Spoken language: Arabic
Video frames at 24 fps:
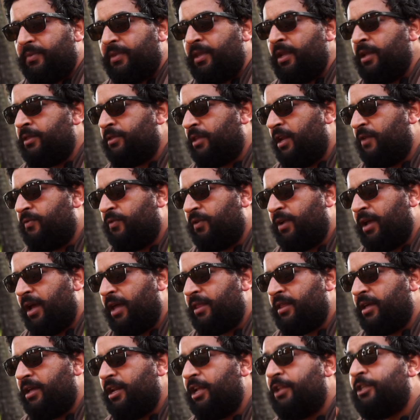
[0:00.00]
التليفون
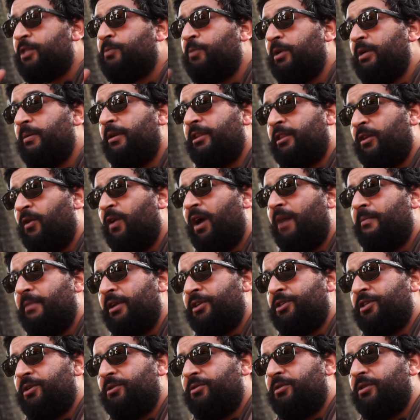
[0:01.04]
هذا اللي ديسبونيبل توا على
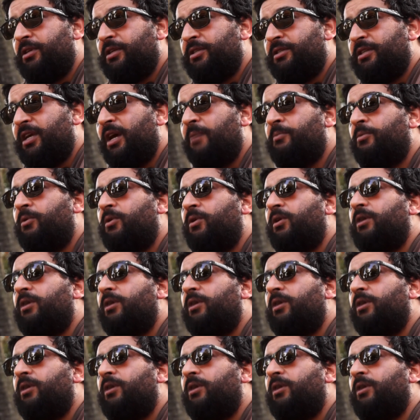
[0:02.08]
المارشي التونيزيان بو